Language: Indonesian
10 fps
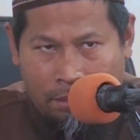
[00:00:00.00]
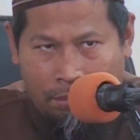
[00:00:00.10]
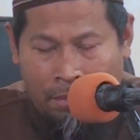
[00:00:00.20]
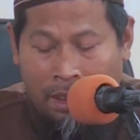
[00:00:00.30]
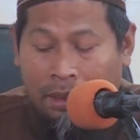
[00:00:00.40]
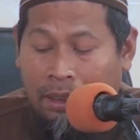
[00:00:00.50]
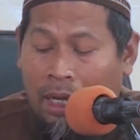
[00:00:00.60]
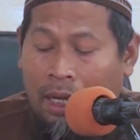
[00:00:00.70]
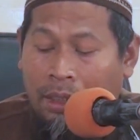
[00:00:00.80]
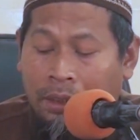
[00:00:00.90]

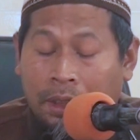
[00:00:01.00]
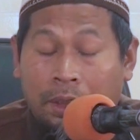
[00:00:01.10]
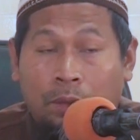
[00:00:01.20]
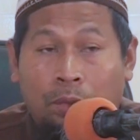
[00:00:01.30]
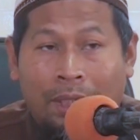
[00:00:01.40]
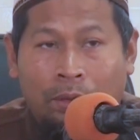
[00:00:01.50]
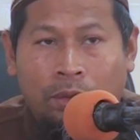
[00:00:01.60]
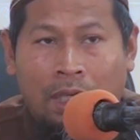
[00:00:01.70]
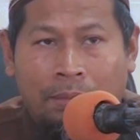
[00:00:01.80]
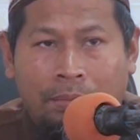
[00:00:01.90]
meletakkan
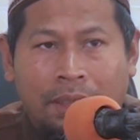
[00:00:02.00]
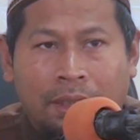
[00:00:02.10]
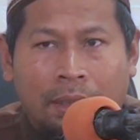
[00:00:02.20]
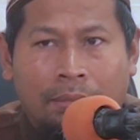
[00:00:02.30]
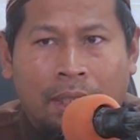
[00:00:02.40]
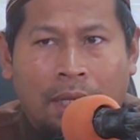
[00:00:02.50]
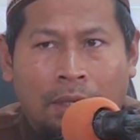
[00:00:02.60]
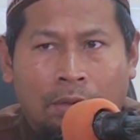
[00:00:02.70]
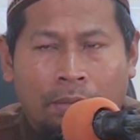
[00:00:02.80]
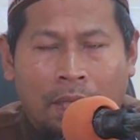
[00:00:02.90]
sesuatu yang bisa
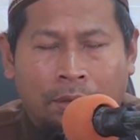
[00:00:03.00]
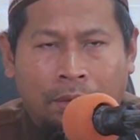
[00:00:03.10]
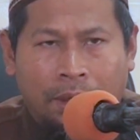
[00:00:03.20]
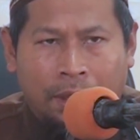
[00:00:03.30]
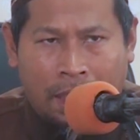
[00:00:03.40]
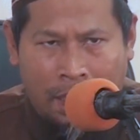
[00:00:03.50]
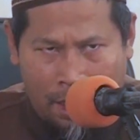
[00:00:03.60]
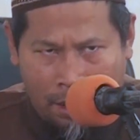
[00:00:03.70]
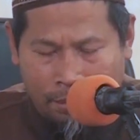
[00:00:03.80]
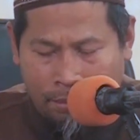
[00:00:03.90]
mengganggu
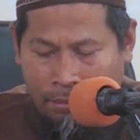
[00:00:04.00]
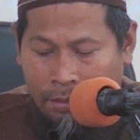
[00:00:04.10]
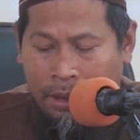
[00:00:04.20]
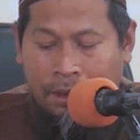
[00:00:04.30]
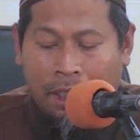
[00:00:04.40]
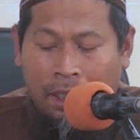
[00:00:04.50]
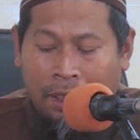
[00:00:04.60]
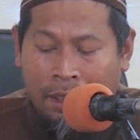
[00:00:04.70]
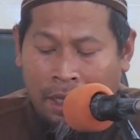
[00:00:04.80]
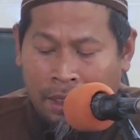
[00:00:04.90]
manusia di
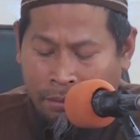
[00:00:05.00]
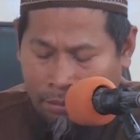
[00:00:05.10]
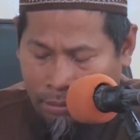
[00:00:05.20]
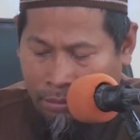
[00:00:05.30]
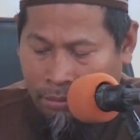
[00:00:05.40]
jalanan